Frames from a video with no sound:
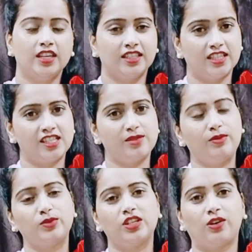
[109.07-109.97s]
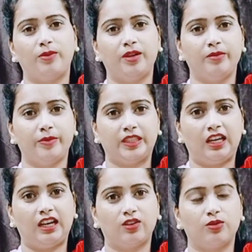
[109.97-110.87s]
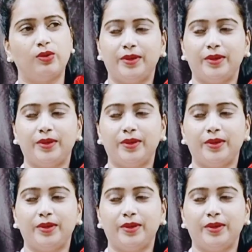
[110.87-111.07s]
ये चीज़ भी मुझे कमेंट में बताया करो